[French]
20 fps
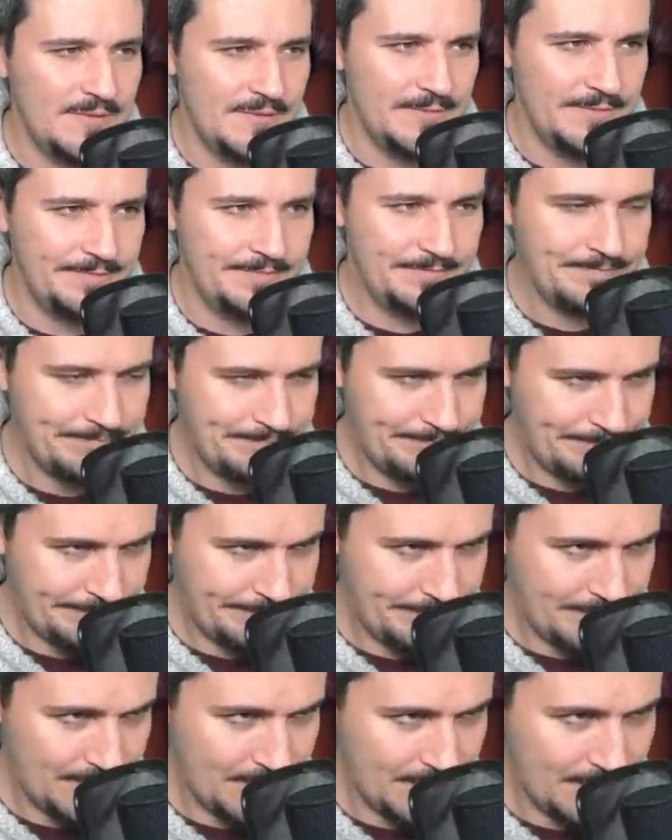
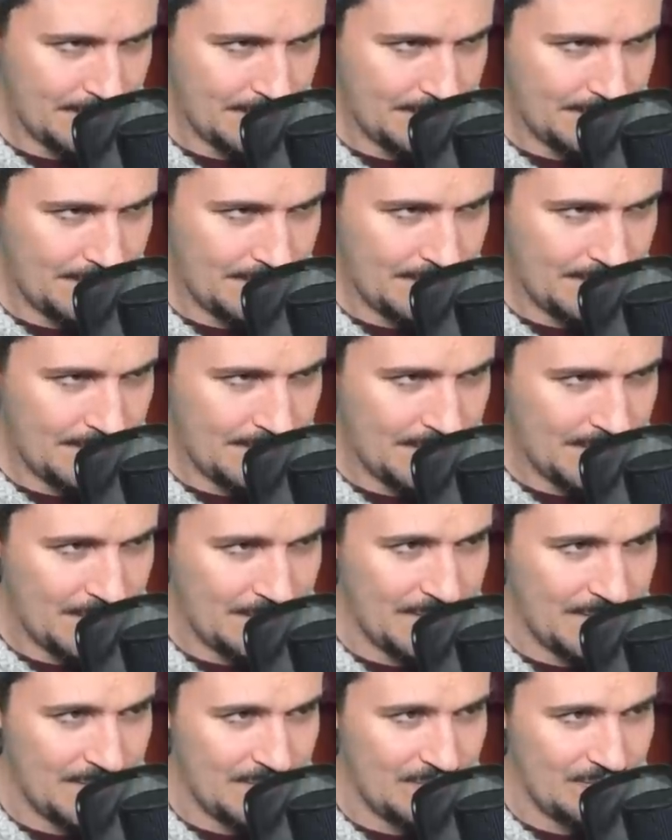
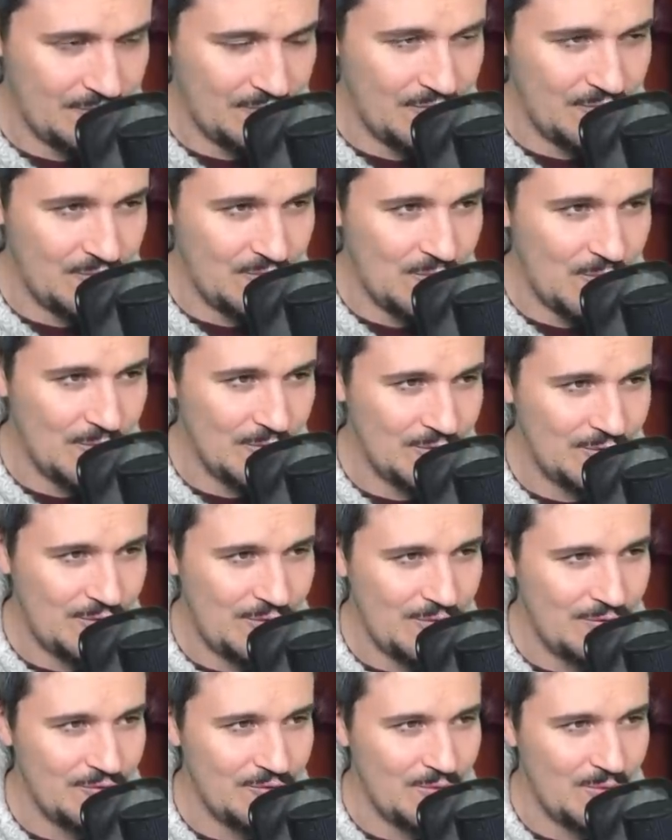euh, façon moment
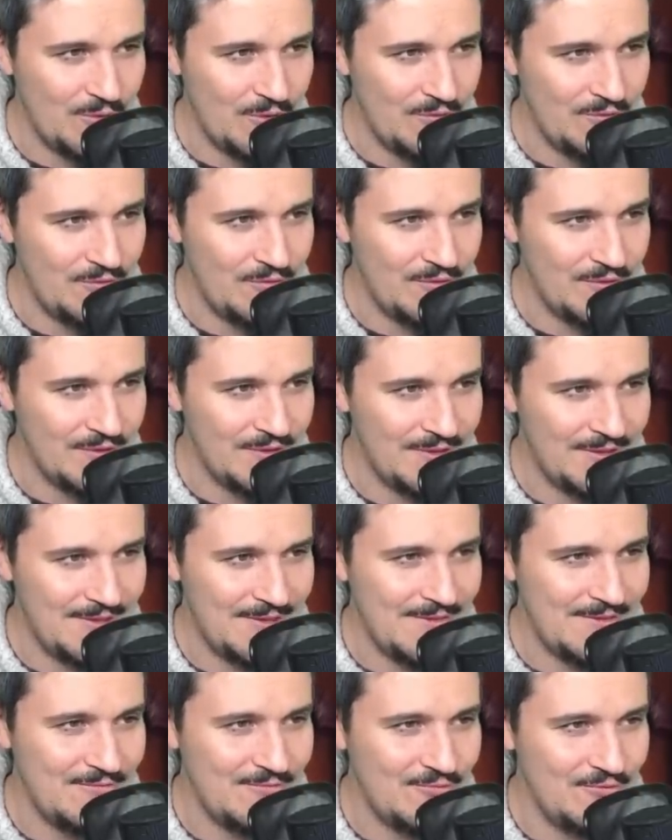chiant du prof de
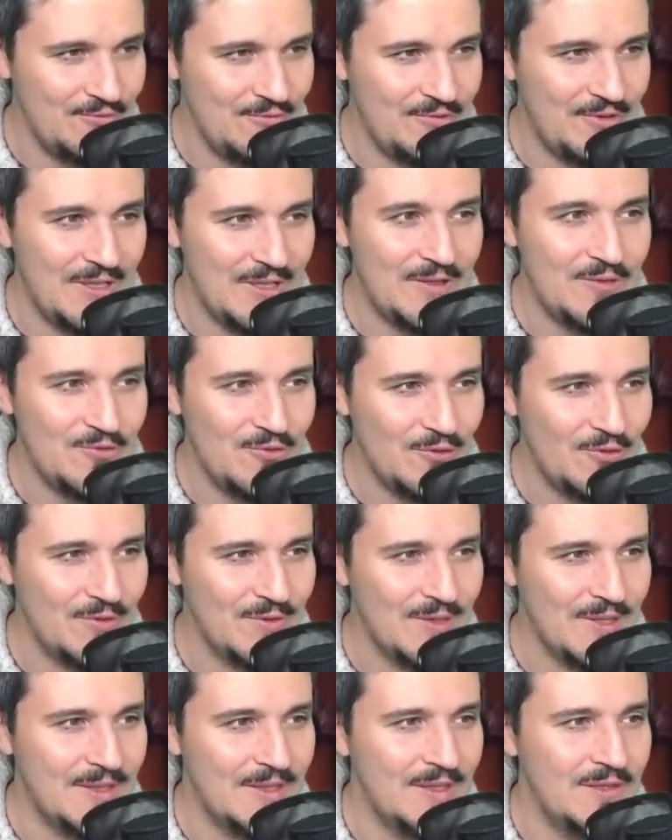français qui, où tu es sûr
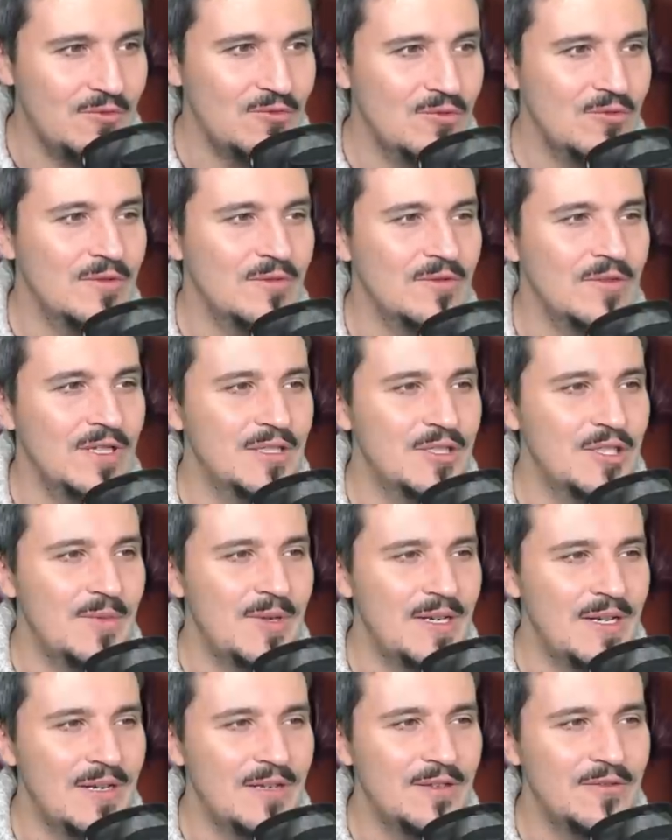que ça te dégoûte à
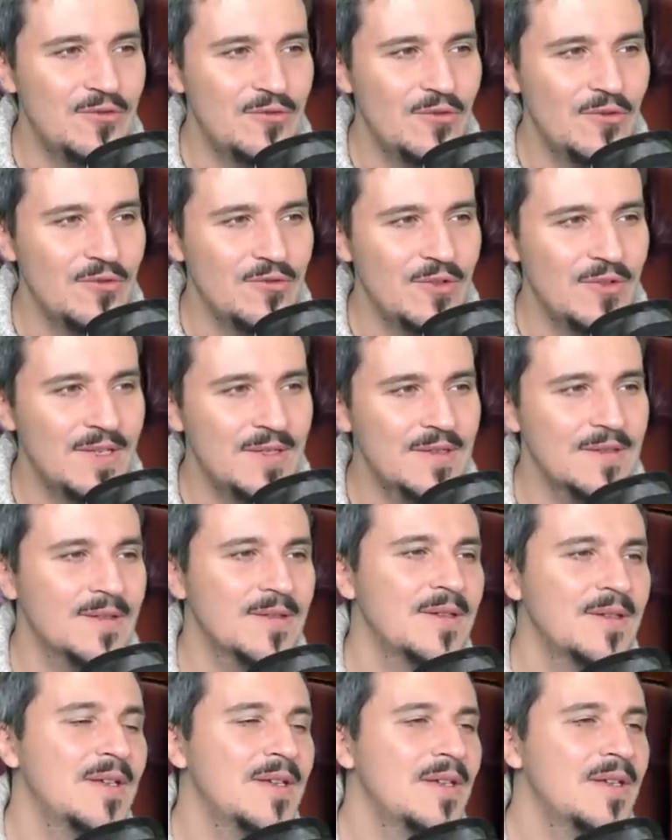jamais de la lecture du reste,